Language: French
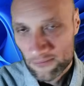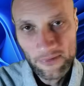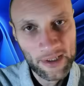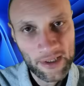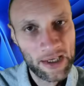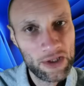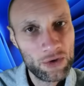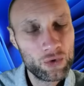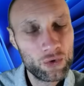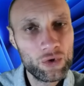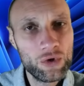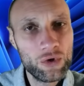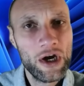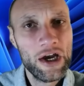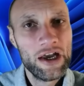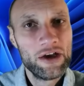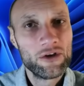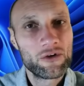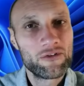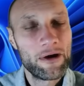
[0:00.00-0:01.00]
Et du coup,
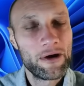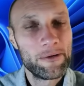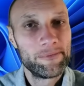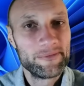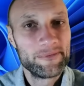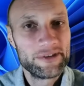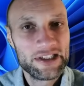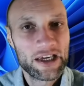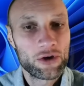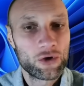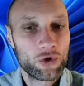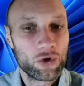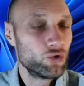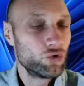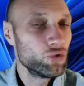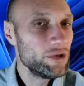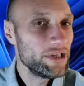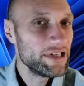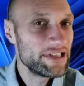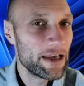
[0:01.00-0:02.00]
on va dire que
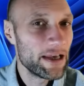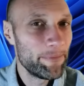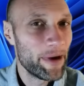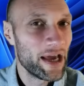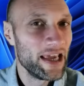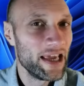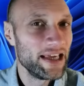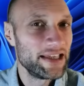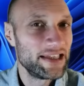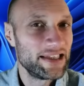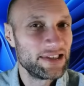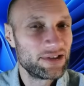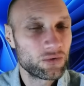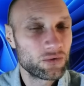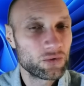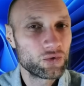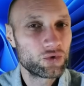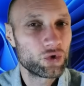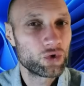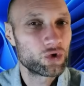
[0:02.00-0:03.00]
tous les appareils qui
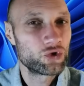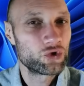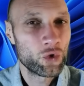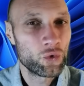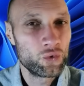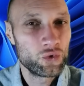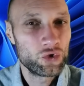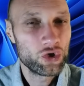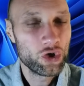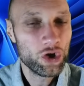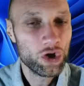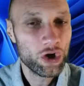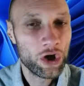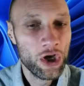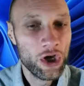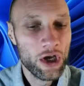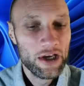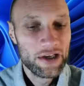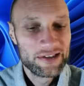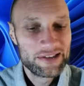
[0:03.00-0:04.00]
sont sur ce routeur,
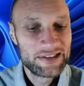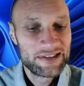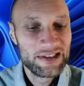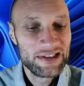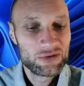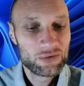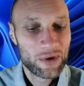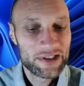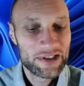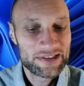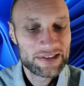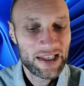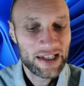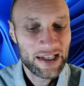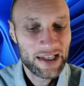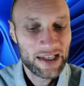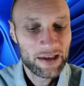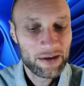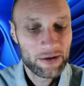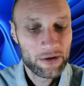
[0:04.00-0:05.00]
s'ils ont
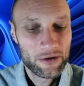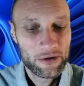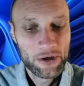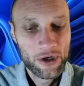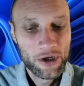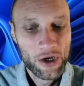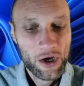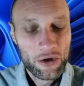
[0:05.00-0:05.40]
installé euh,